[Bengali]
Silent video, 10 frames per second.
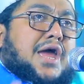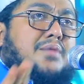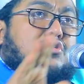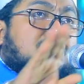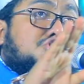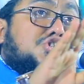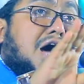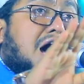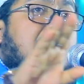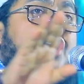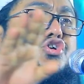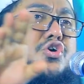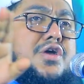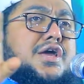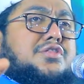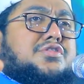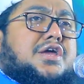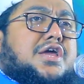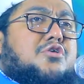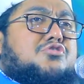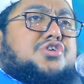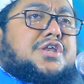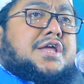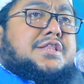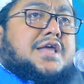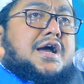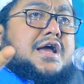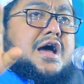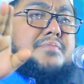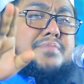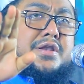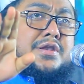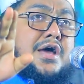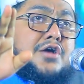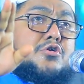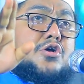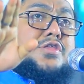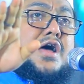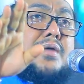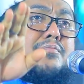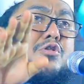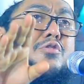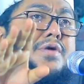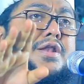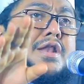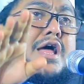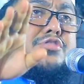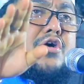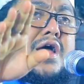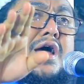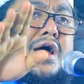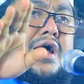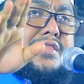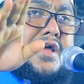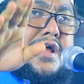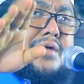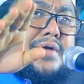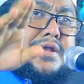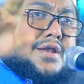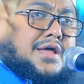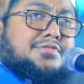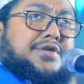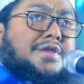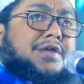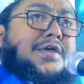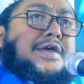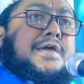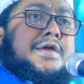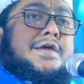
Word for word: এমন শাসকের দিকেও যিনি তাকাবেন না কথা বলবেন না দয়া দেখাবেন না তিনি কে